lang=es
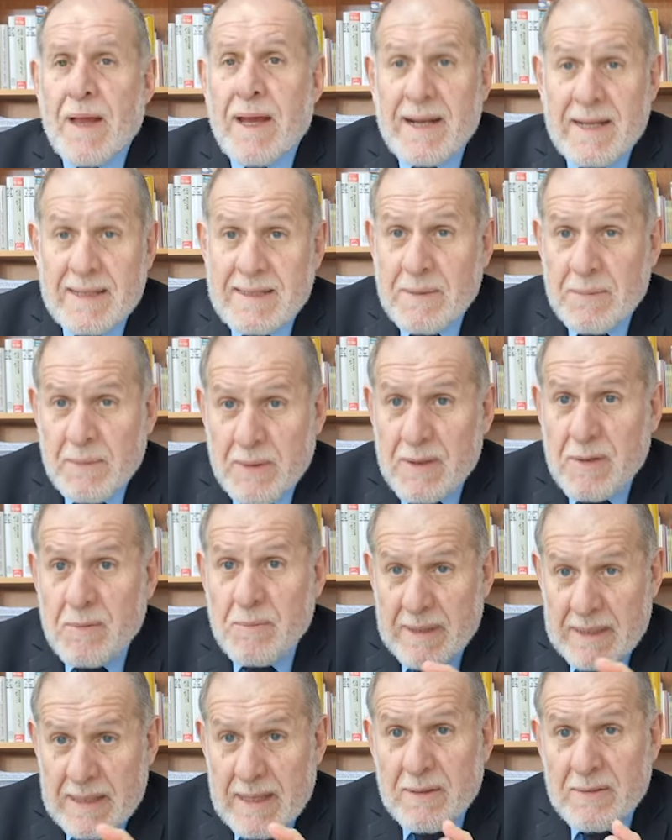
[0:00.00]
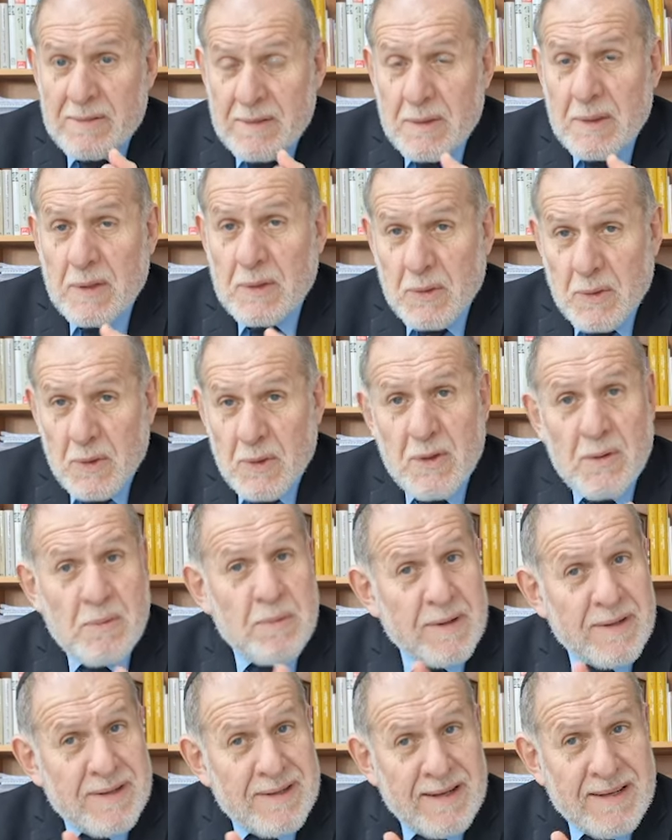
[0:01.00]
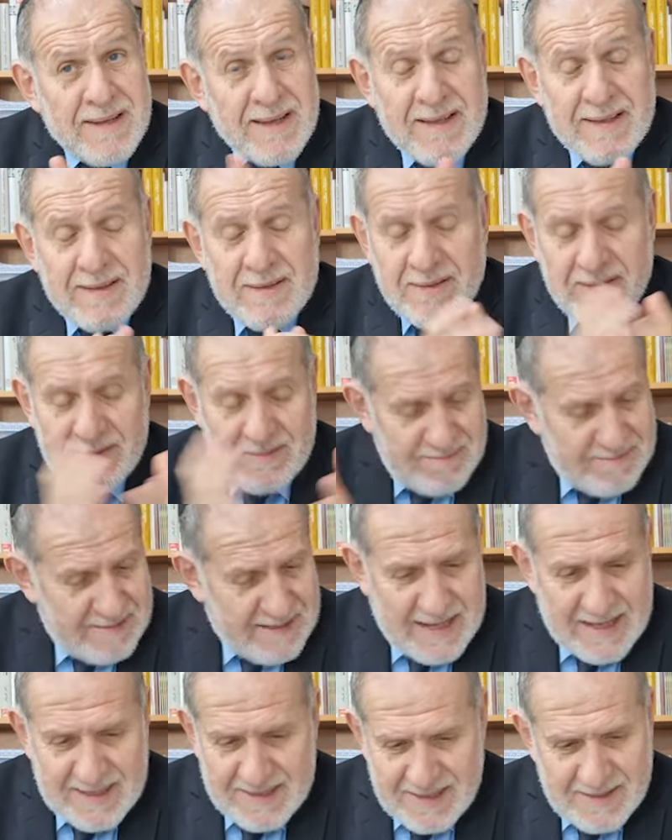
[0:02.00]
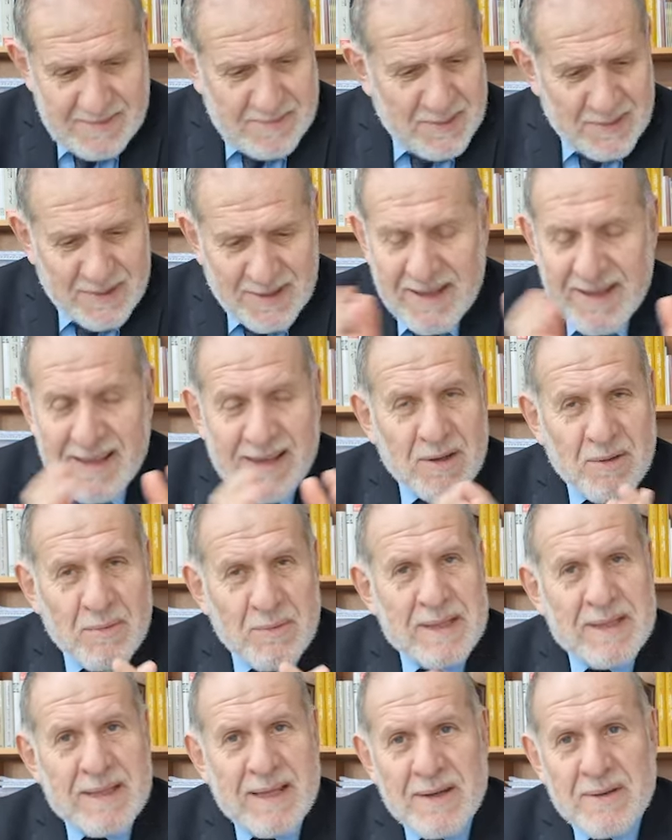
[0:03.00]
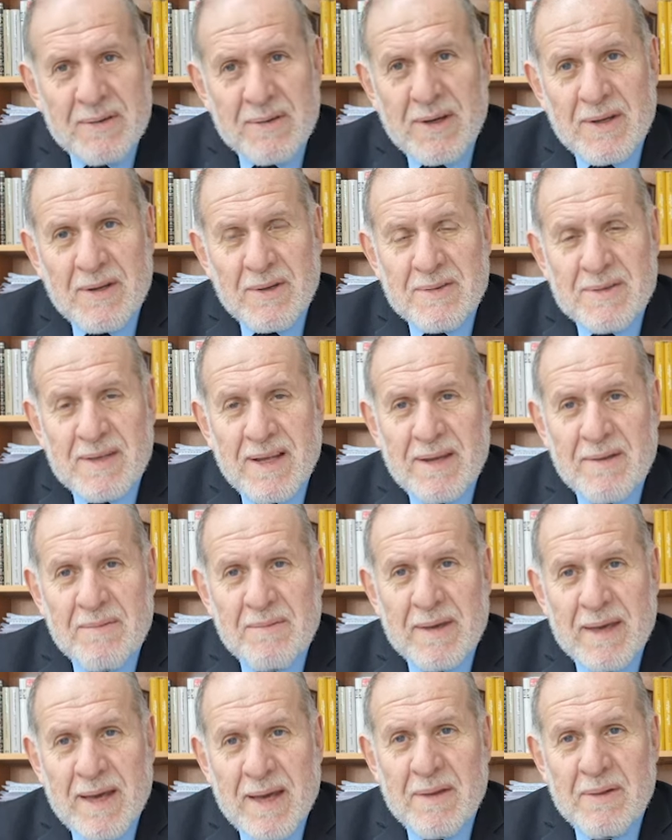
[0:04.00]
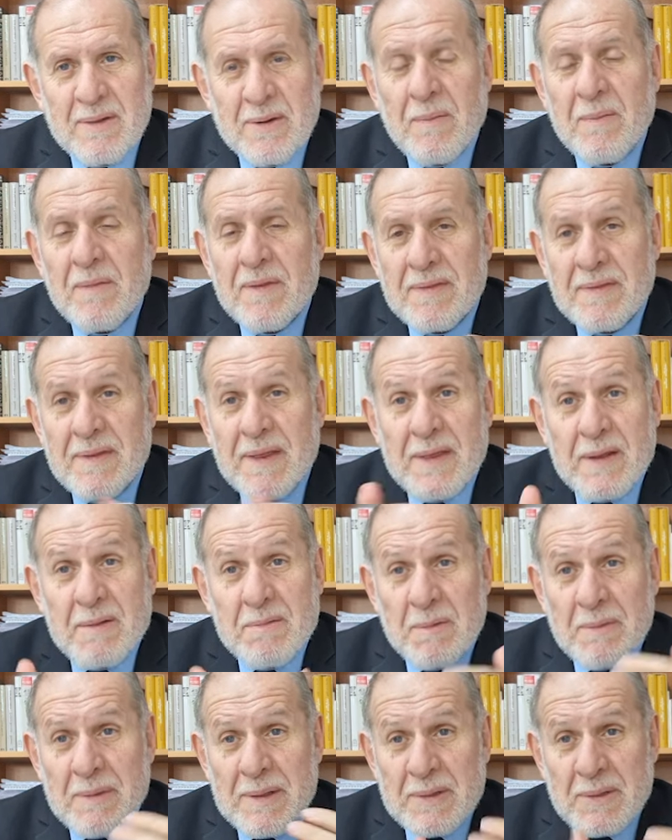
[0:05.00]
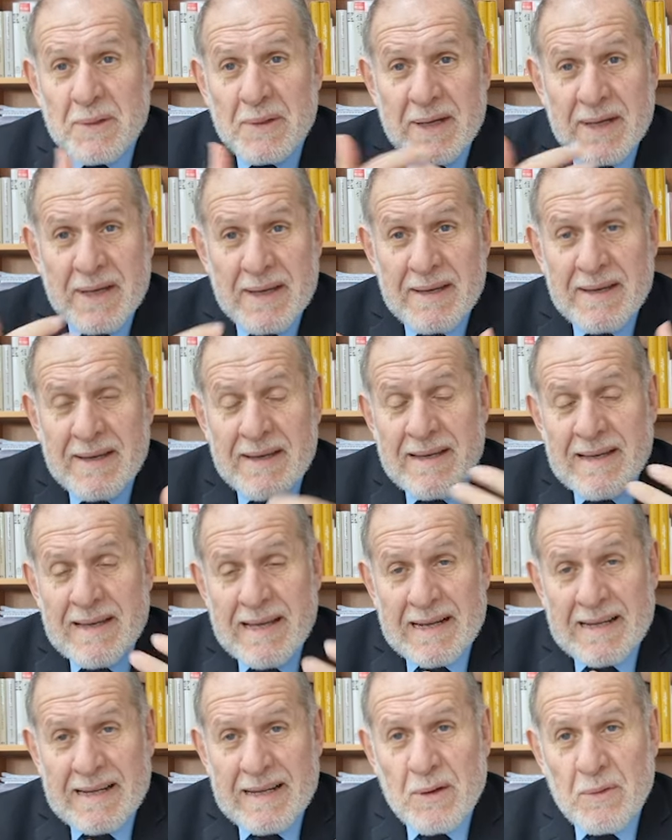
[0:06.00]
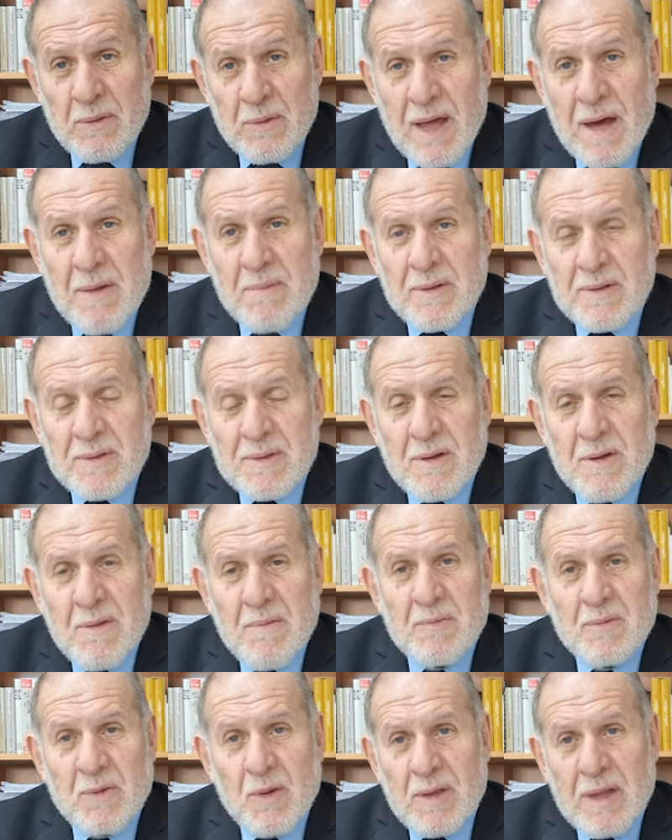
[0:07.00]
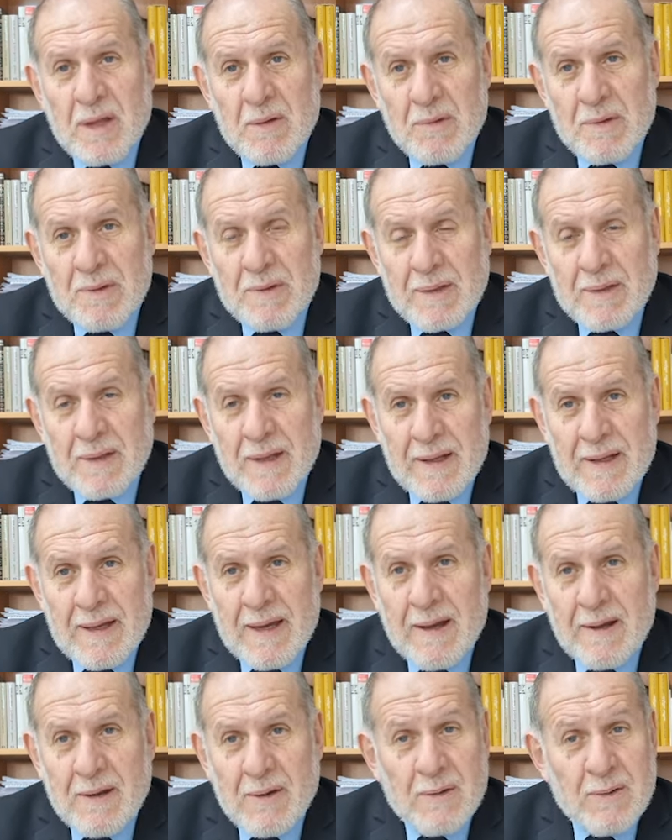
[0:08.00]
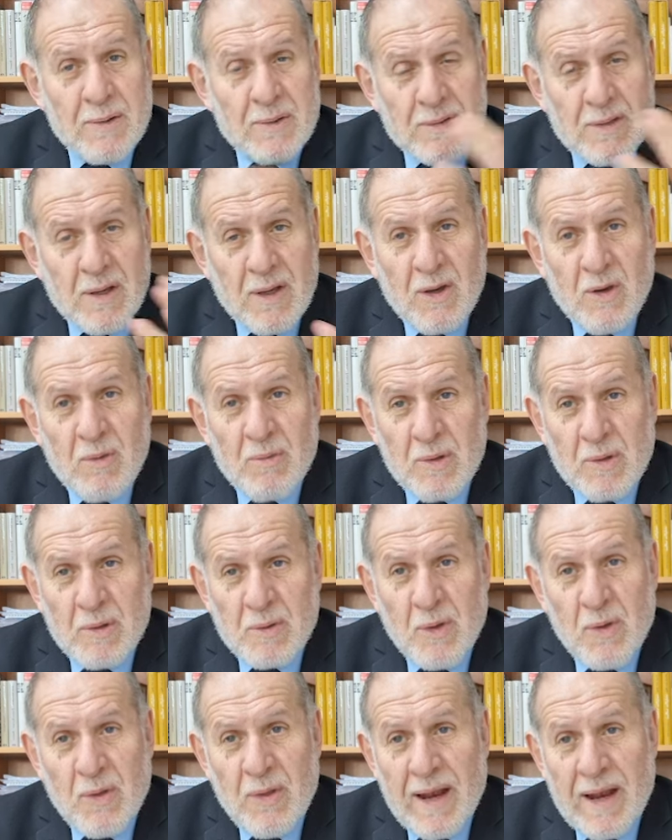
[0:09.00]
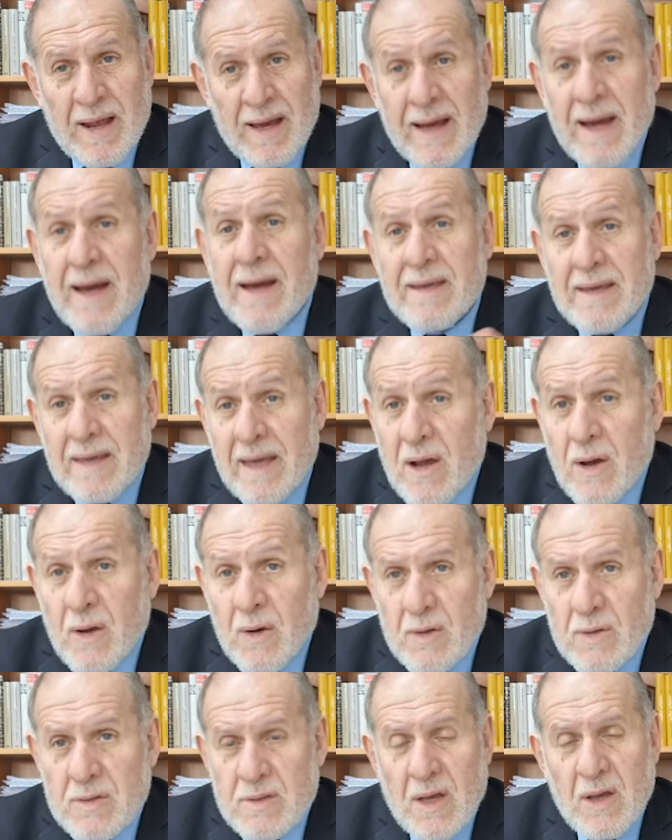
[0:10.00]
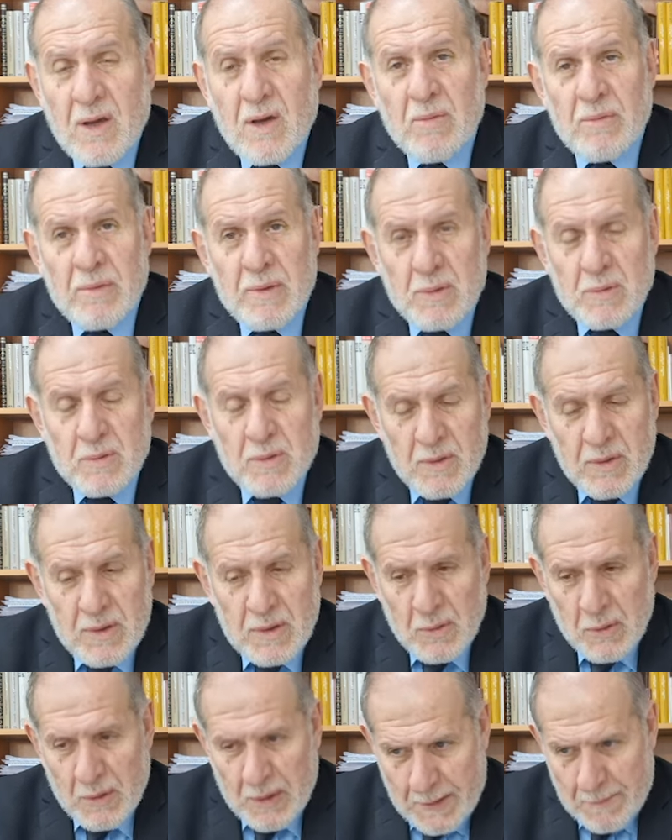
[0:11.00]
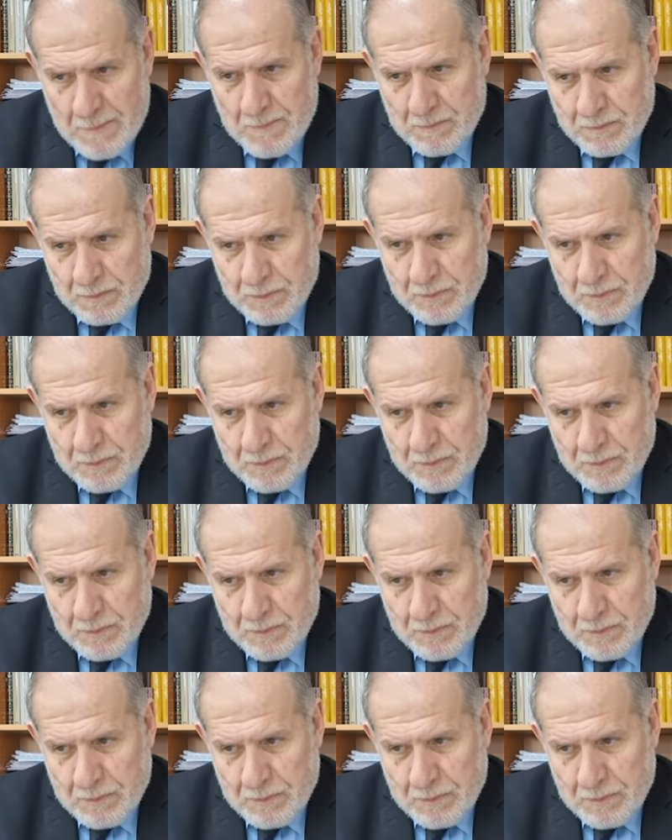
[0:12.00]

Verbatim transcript: Gracias por acompañarnos ante todo, por el aliento, gracias por cada comentario que nos han enviado desde el momento que reanudamos toda nuestra tarea con los cinco minutos de Alajá y con los cinco minutos de Torah.